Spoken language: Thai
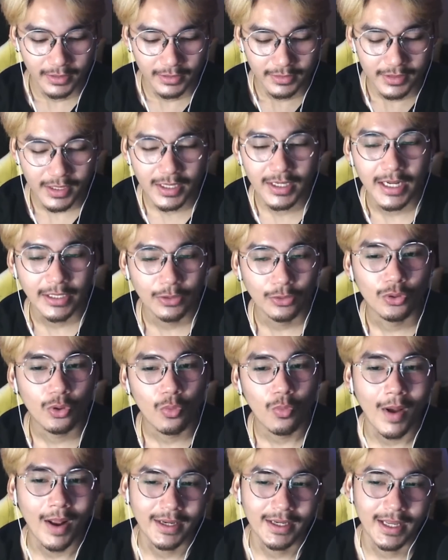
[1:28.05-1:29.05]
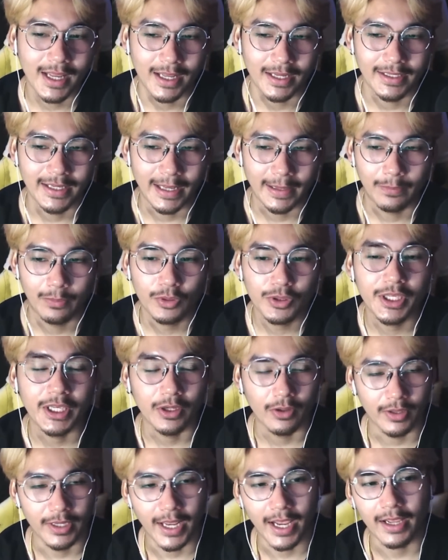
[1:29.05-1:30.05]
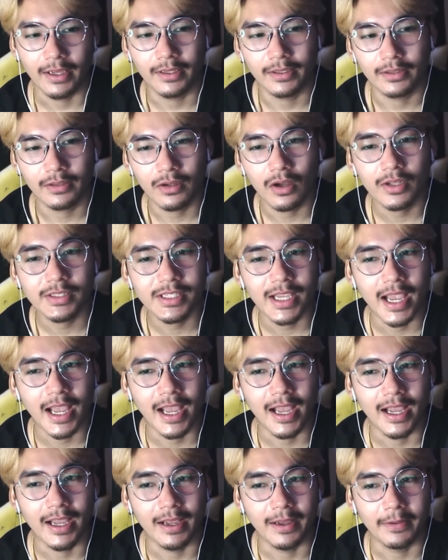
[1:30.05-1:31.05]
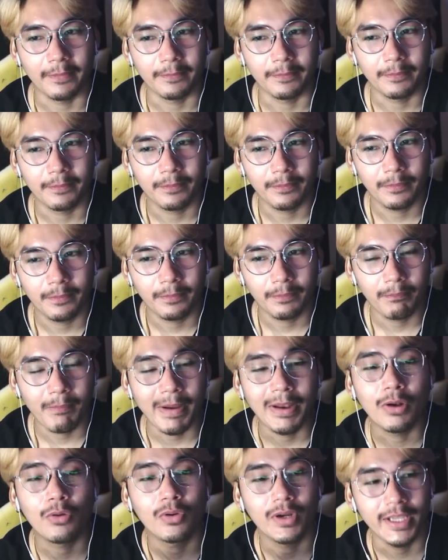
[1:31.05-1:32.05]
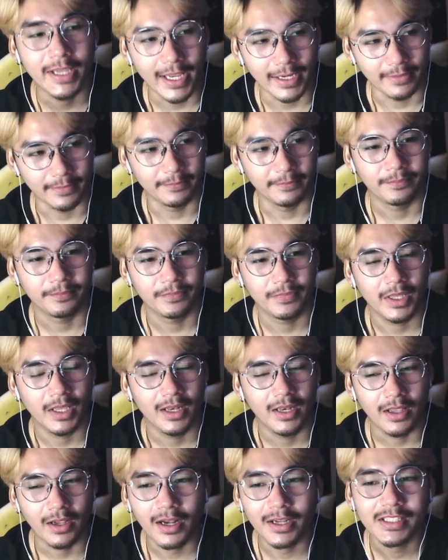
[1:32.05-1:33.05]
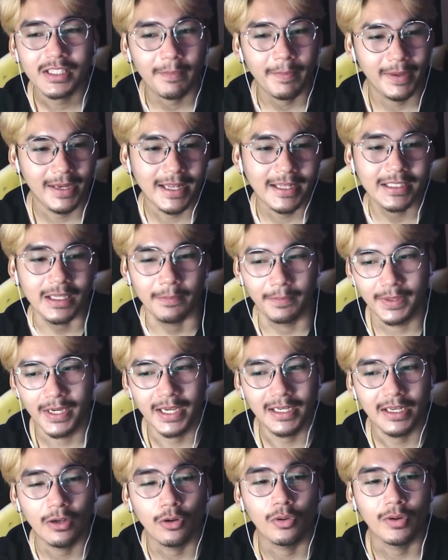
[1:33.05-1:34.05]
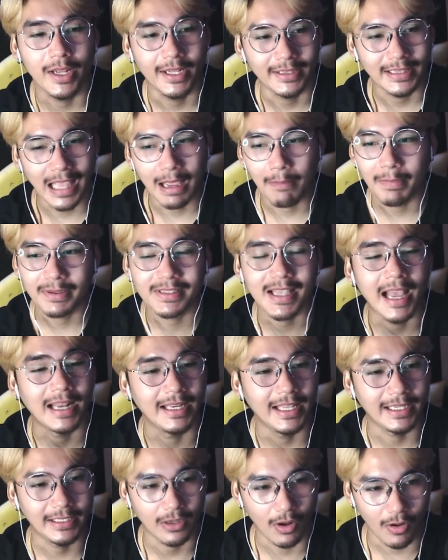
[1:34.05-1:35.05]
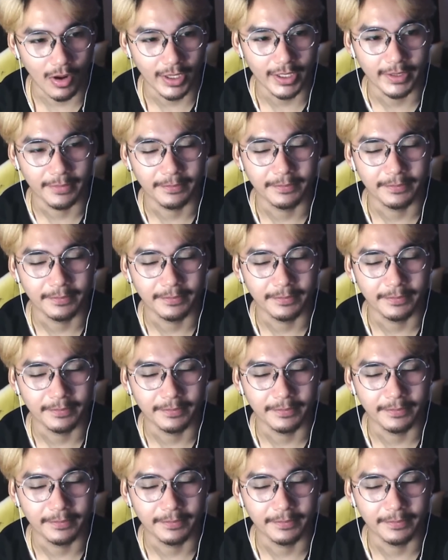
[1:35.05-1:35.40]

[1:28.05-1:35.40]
ซึ่งในทุกๆวันเนี่ยเด็กผู้หญิงคนนี้ก็จะไปโรงเรียนแล้วก็จะไปเล่นกับเพื่อนในโรงเรียนตามภาษาเด็กน้อย